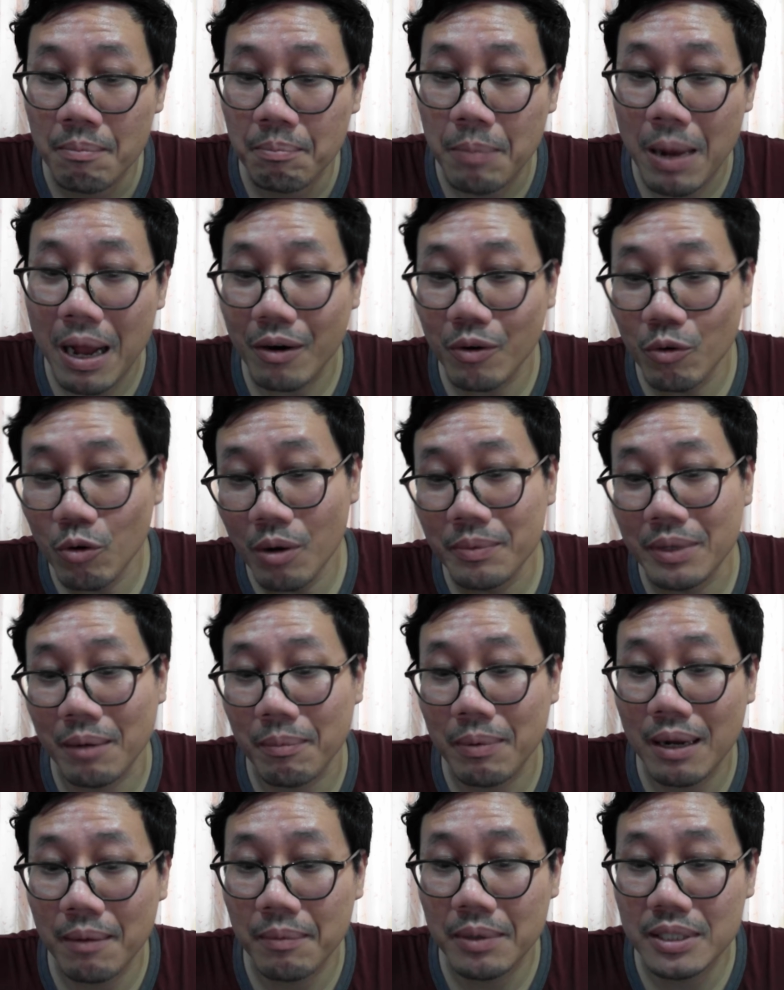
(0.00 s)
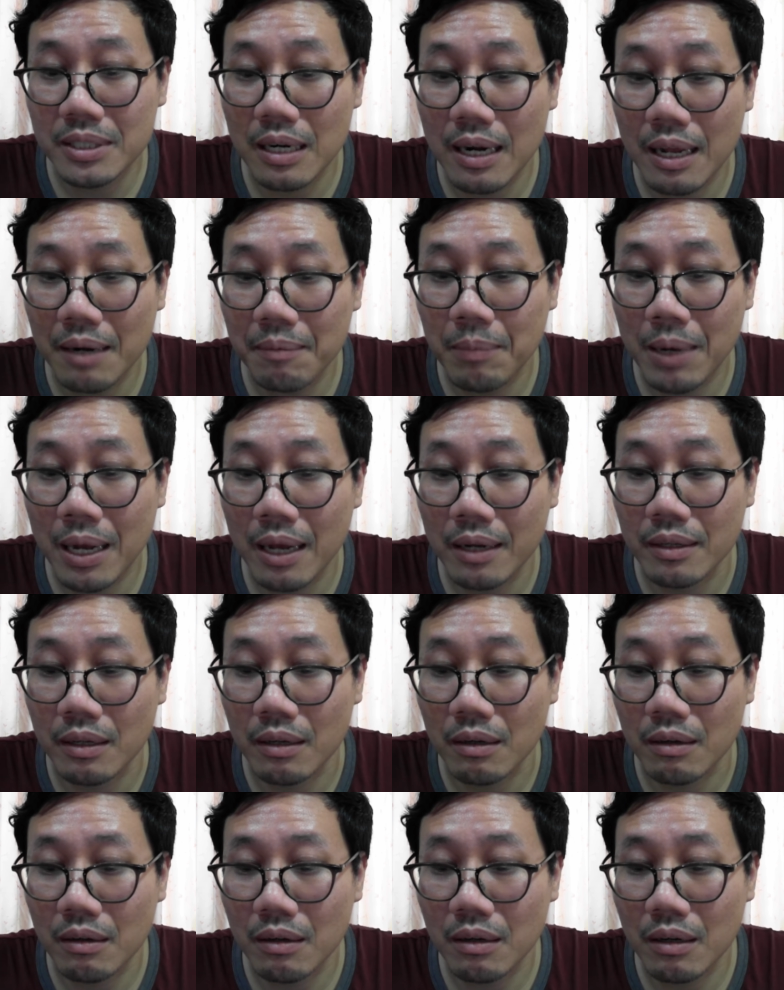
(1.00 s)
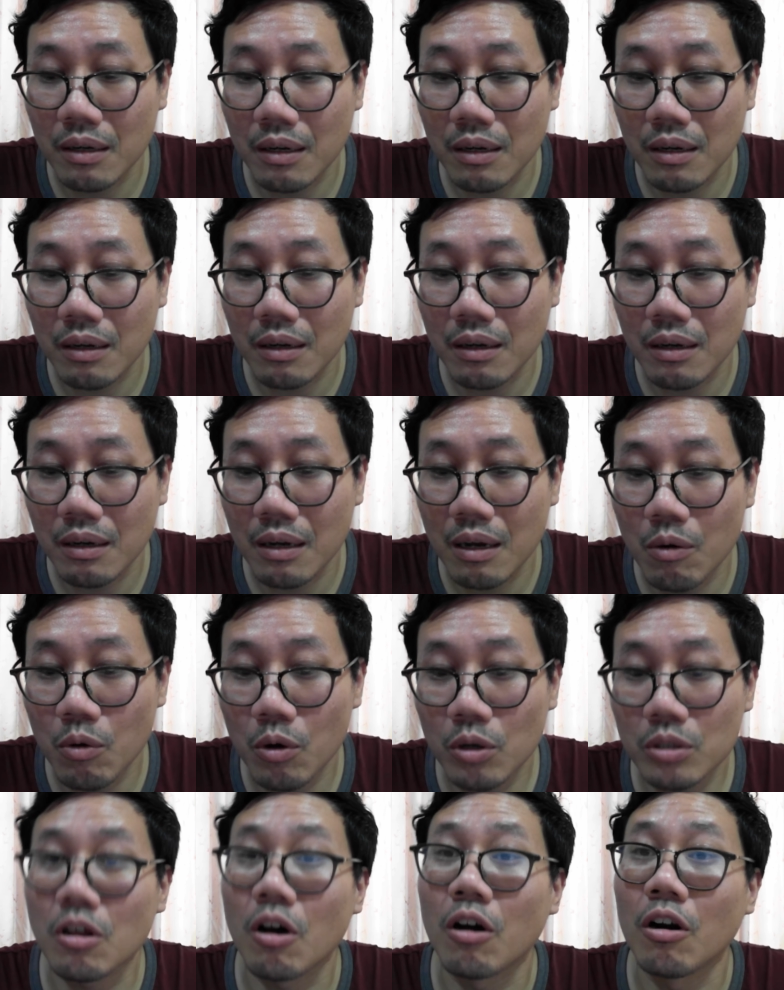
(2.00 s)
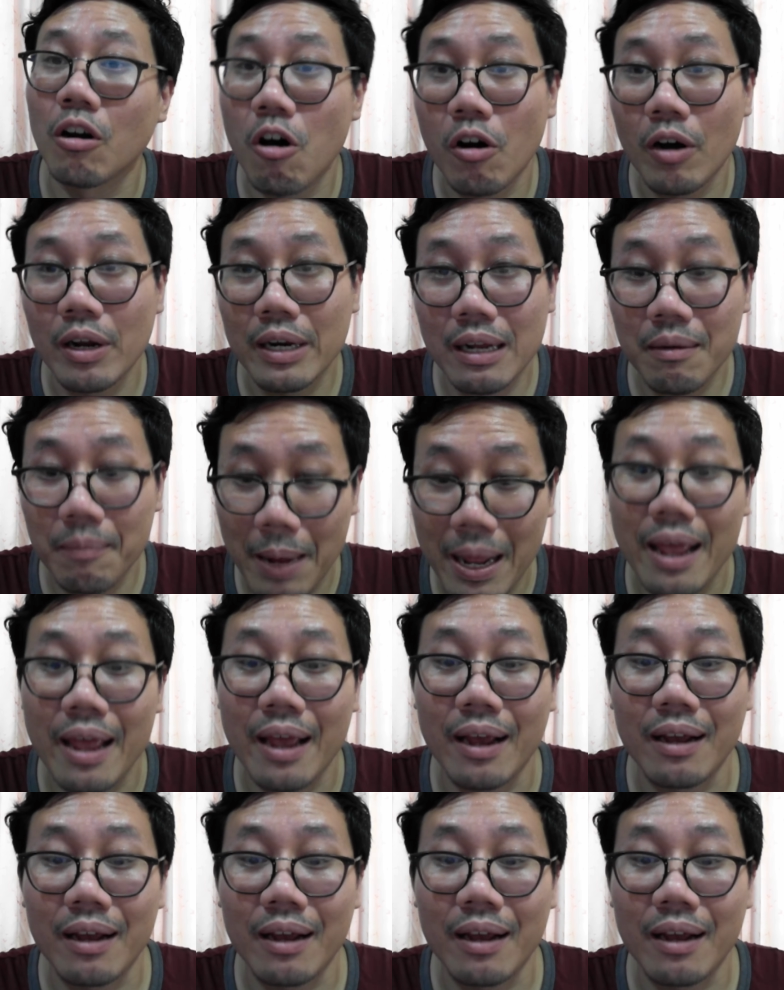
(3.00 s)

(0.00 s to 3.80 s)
พักร่วมอย่างพลังประชารัฐมาเนี่ยเขาก็ต่อรองกันทั้งแพ